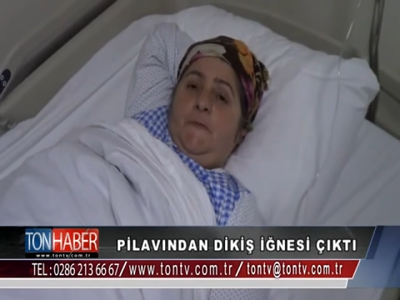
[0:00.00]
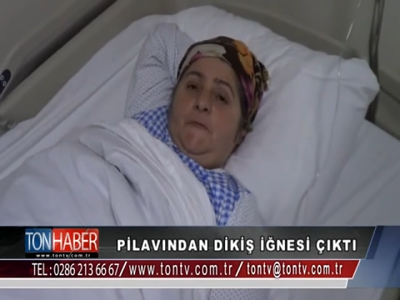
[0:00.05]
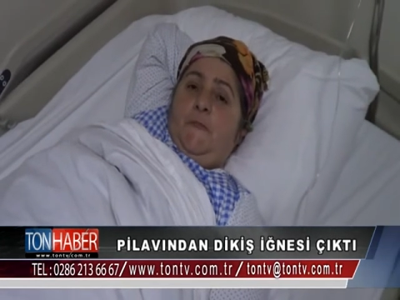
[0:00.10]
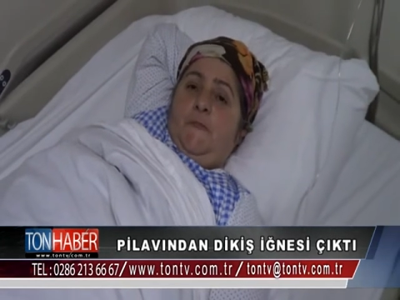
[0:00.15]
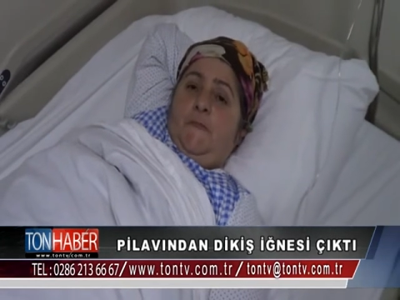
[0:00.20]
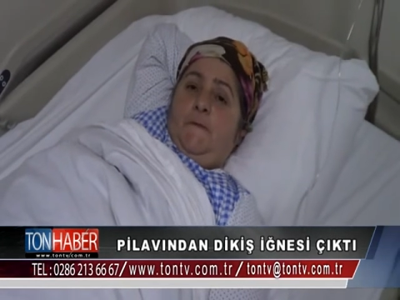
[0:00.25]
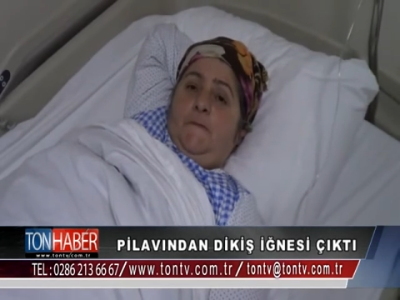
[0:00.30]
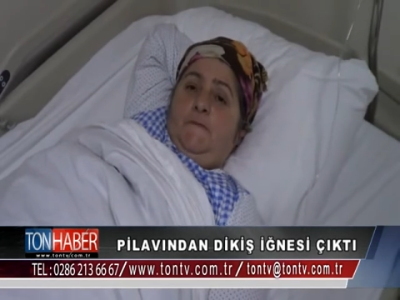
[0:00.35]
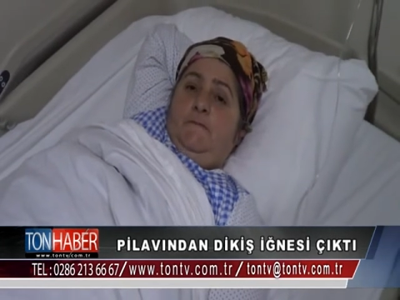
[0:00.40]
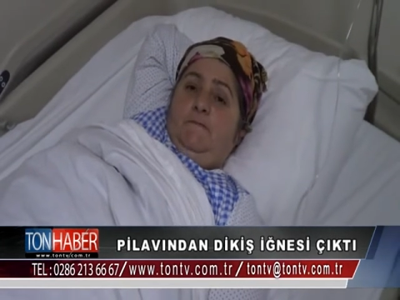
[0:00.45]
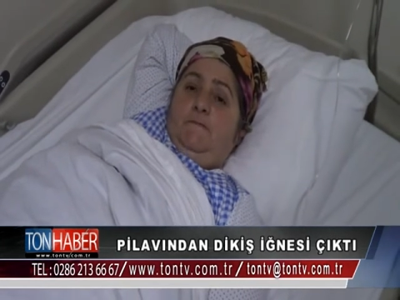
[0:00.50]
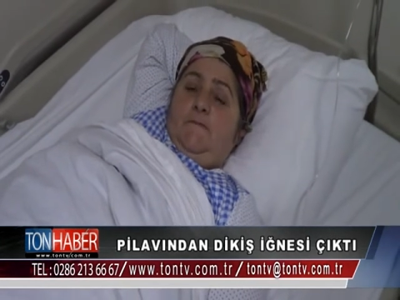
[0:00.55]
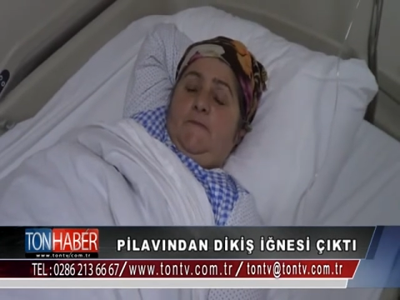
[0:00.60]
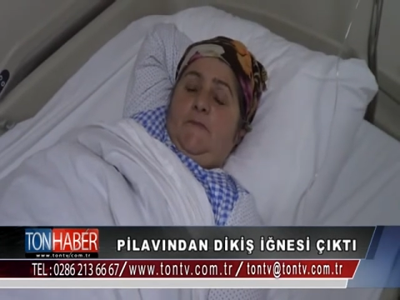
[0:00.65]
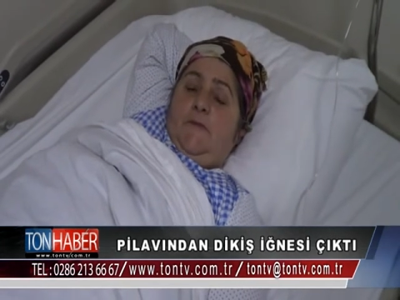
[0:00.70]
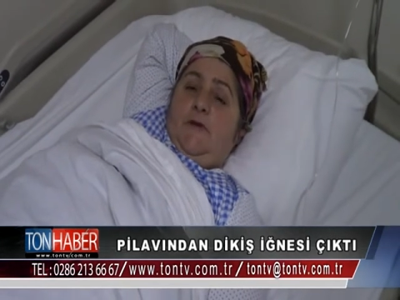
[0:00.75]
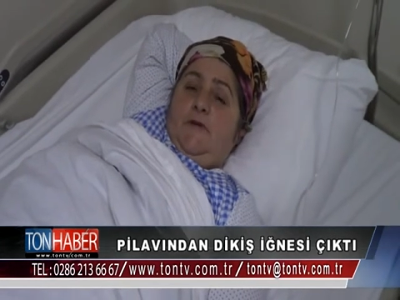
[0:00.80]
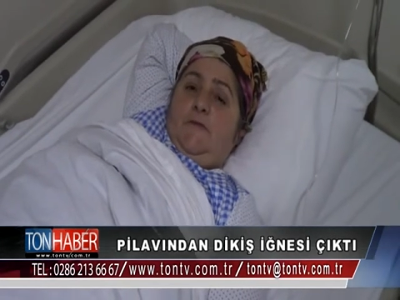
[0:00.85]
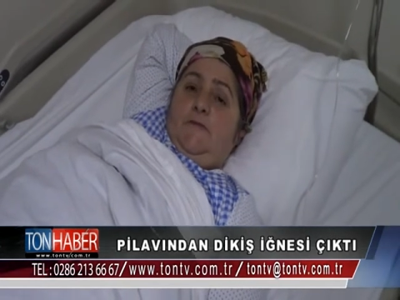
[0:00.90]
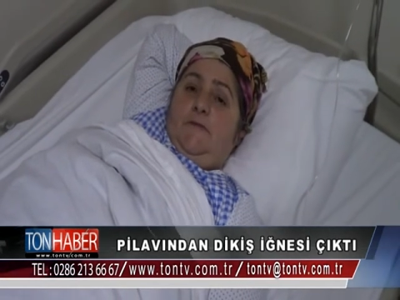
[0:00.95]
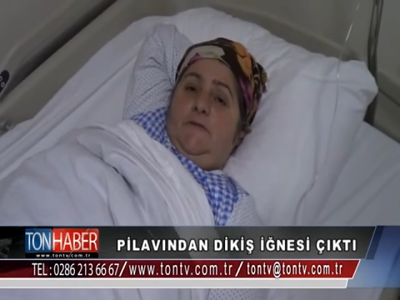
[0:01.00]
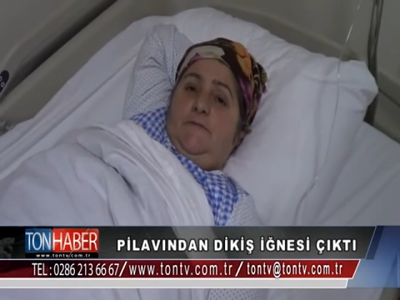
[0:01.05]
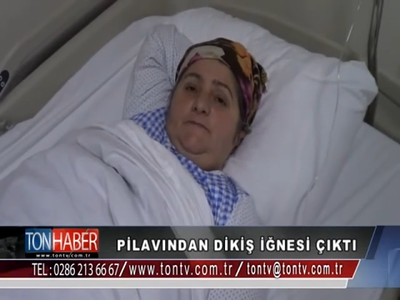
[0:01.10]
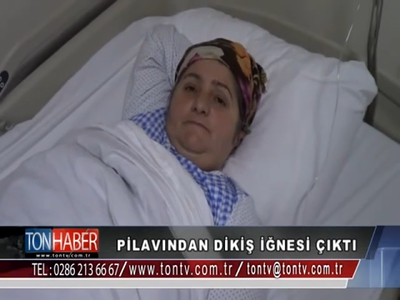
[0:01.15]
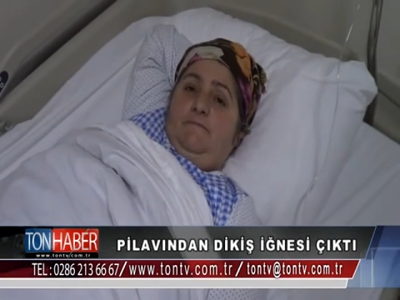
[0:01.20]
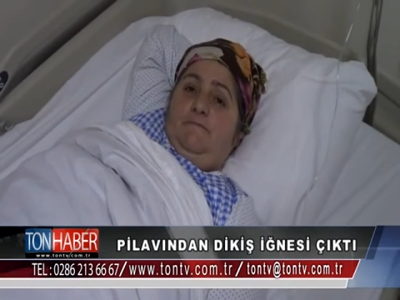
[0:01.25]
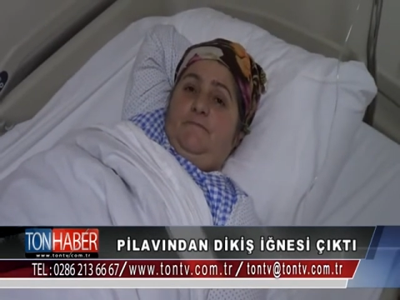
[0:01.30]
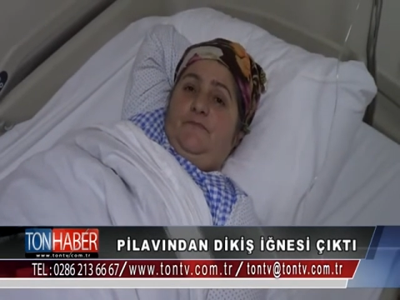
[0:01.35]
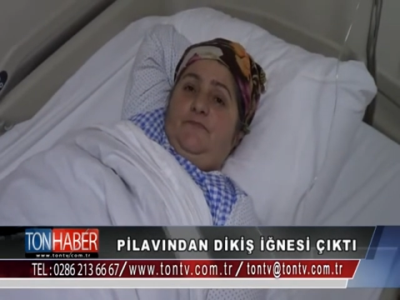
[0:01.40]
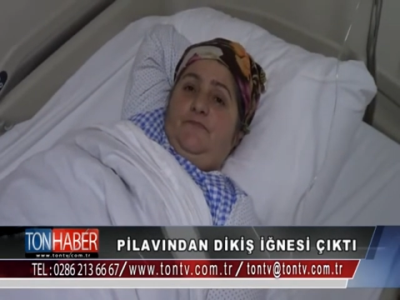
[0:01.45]
Gökçeada Devlet
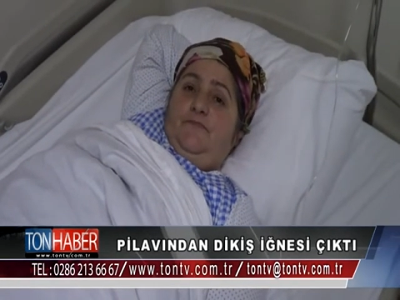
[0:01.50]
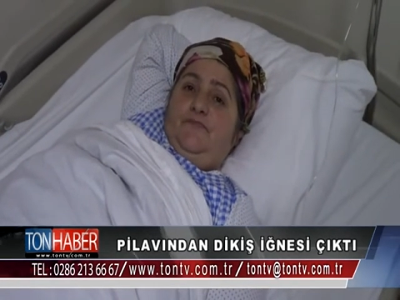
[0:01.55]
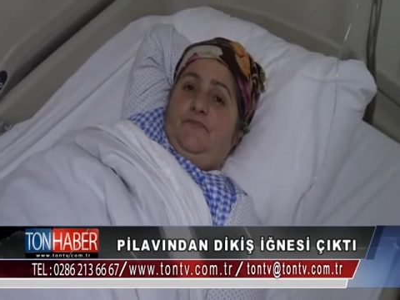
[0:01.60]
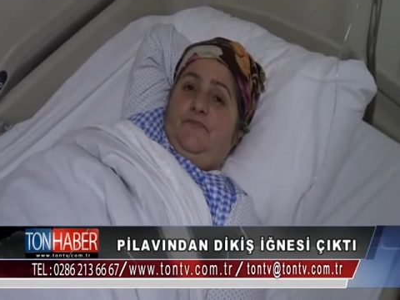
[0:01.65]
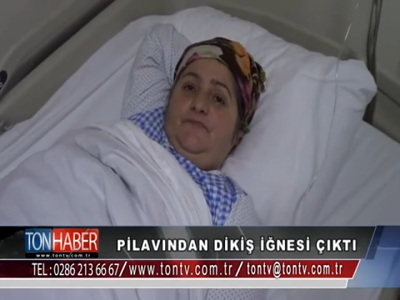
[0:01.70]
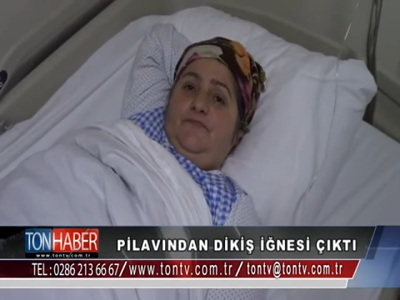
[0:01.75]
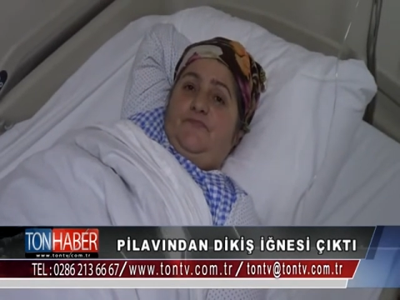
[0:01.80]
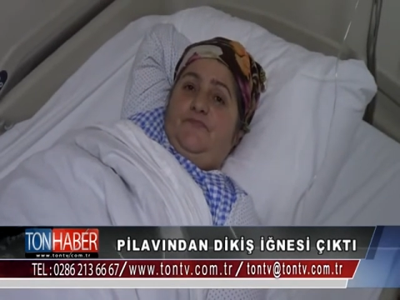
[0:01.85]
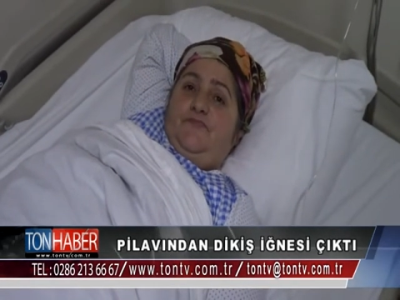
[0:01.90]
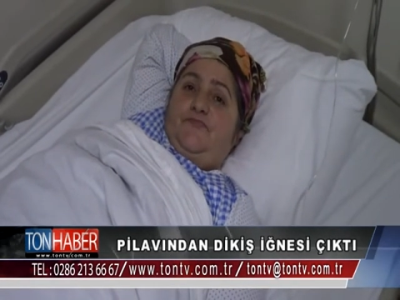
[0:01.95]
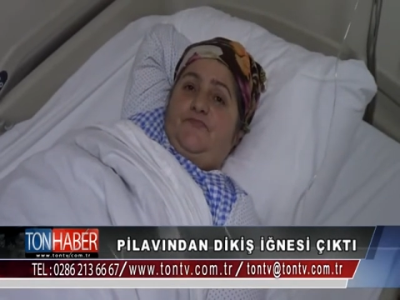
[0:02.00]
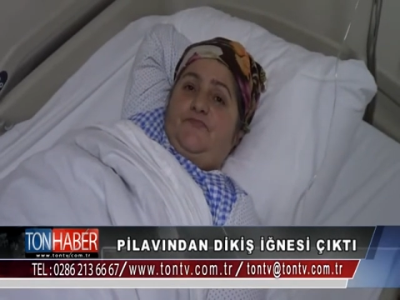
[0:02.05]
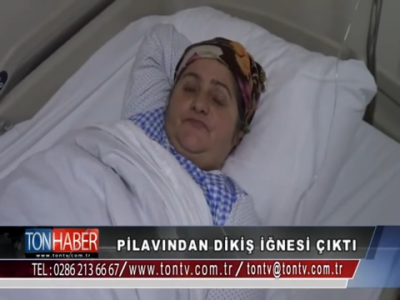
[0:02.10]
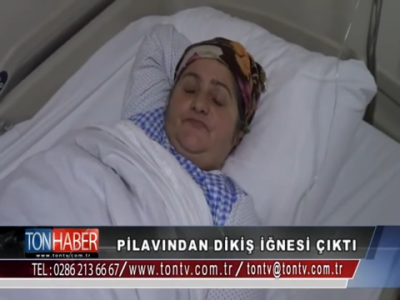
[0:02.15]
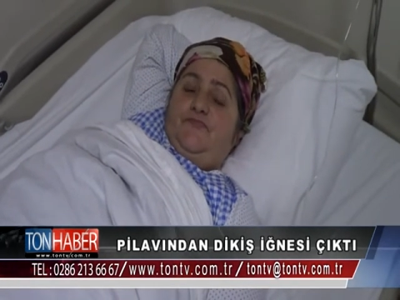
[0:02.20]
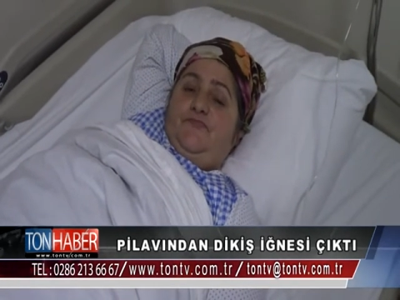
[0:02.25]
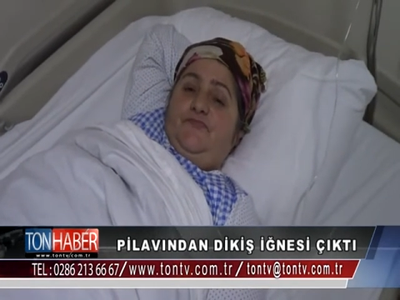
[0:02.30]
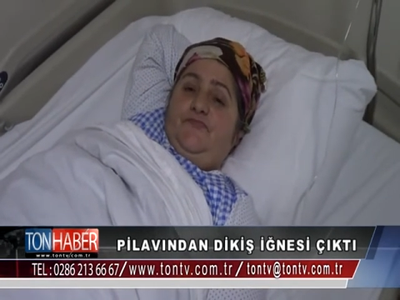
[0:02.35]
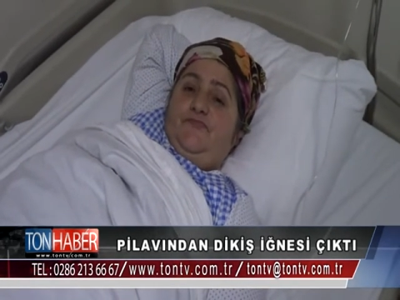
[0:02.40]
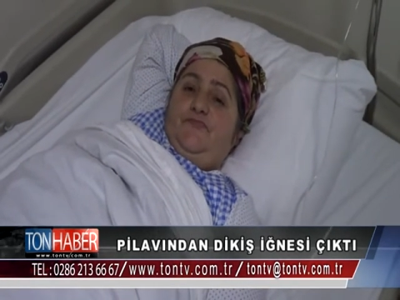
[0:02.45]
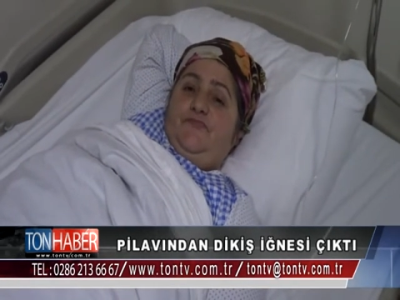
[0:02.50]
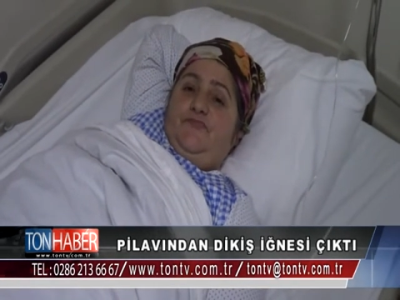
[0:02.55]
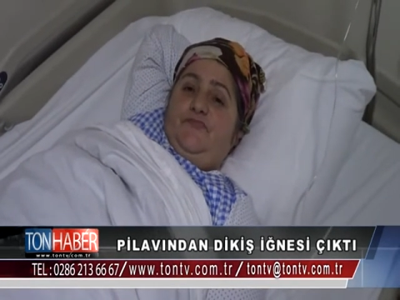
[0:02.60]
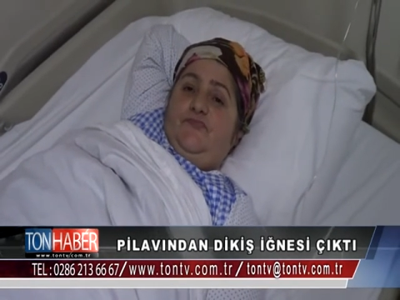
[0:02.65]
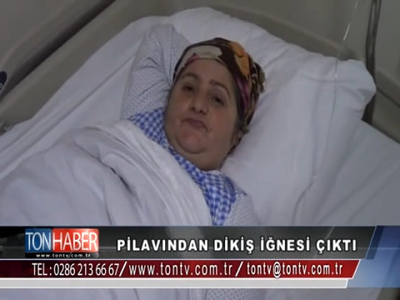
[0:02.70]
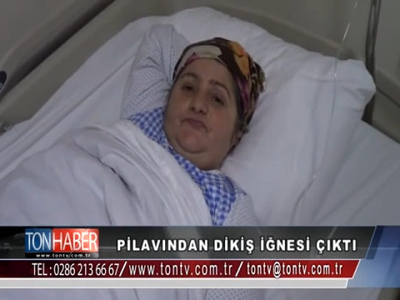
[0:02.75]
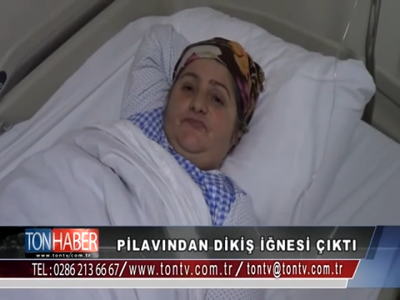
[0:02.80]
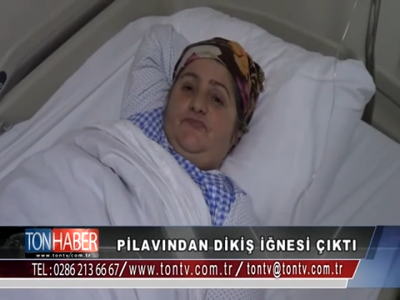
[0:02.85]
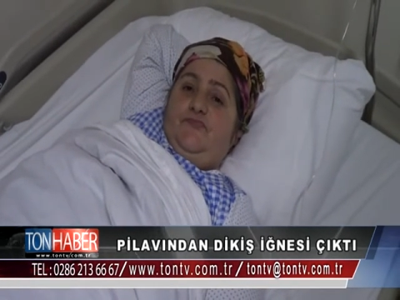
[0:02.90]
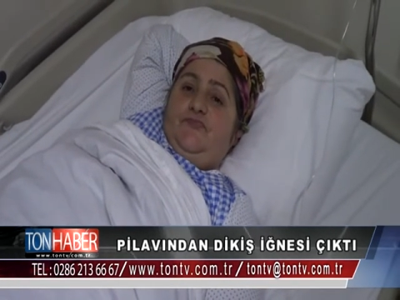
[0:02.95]
Hastanesi'nde rahatsızlığı nedeniyle
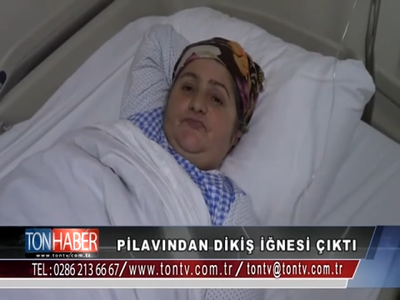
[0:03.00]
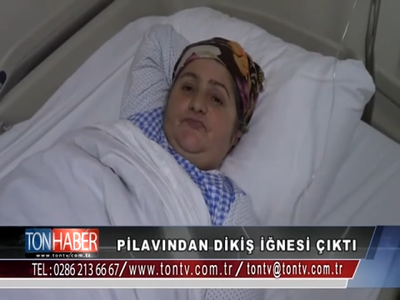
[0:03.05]
tedavi